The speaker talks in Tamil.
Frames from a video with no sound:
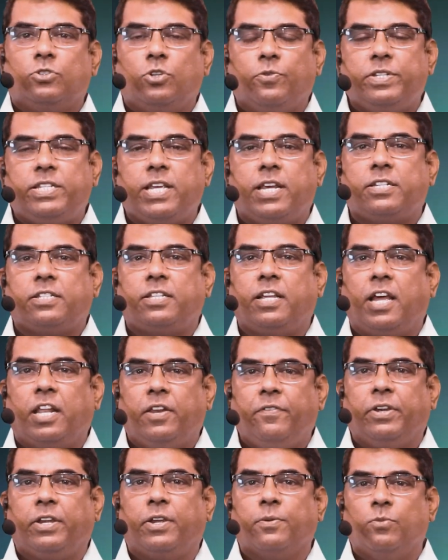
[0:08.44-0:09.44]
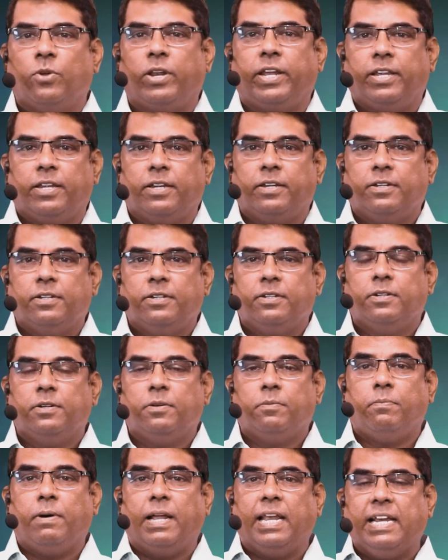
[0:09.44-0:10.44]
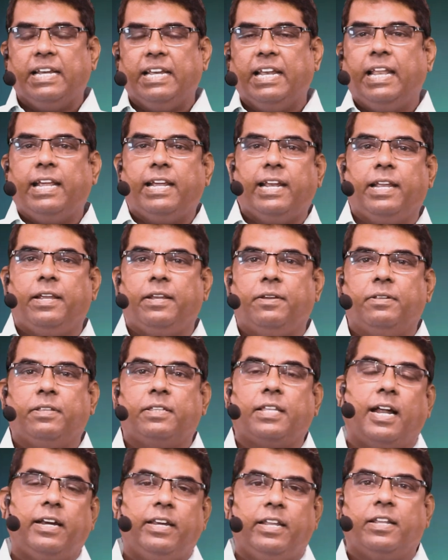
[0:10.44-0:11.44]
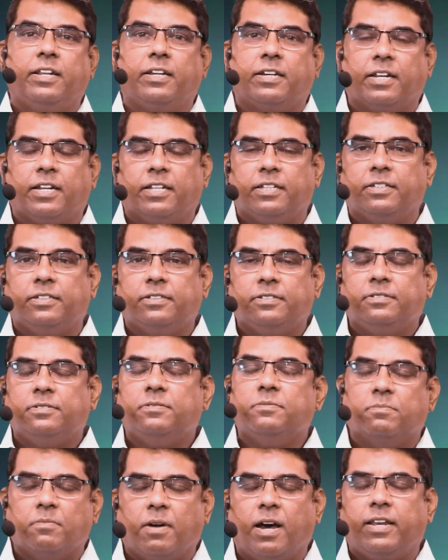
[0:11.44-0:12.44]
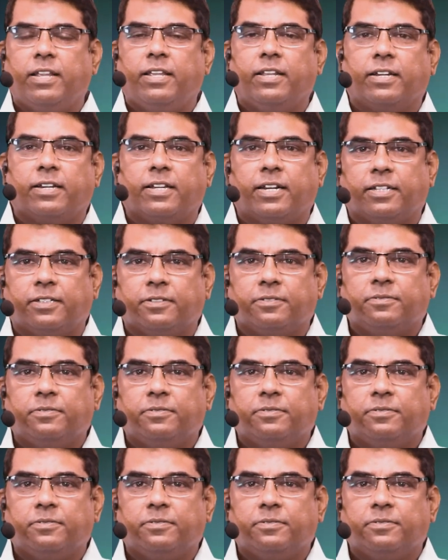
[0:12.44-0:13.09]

சுவிசேஷத்தை அறிவிக்கும் முறை பல நிலைகளை தாண்டி இருக்கிறது மாறி இருக்கிறது